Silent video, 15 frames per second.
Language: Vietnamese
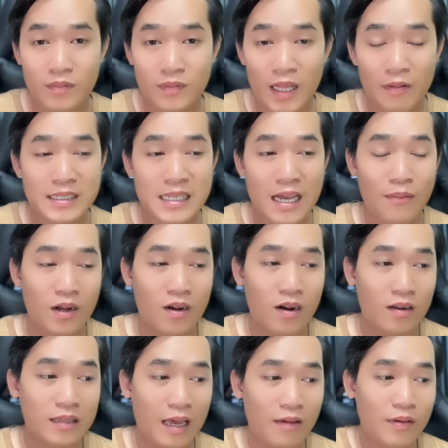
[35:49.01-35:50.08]
tại vì sao bà
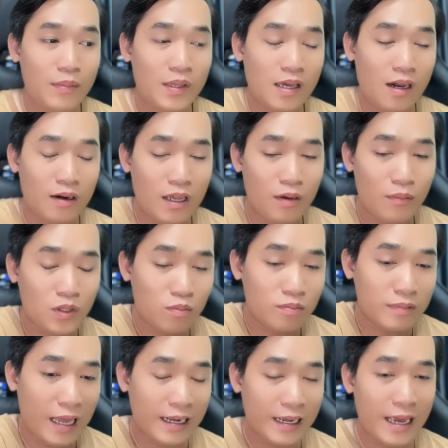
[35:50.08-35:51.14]
con tại vì bây giờ nếu mà
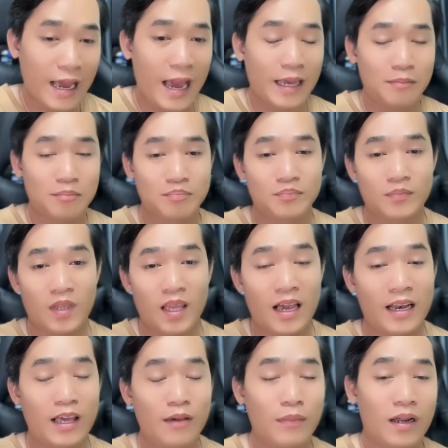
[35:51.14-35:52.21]
chúng ta gài
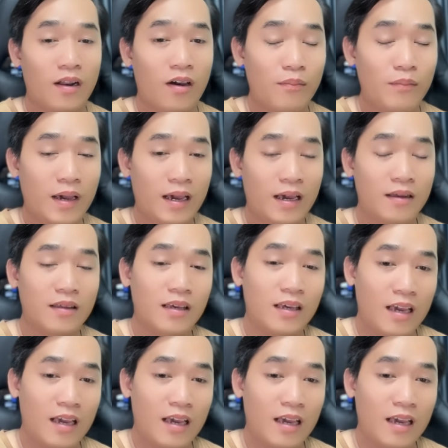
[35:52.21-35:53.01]
à, nếu mà nói mà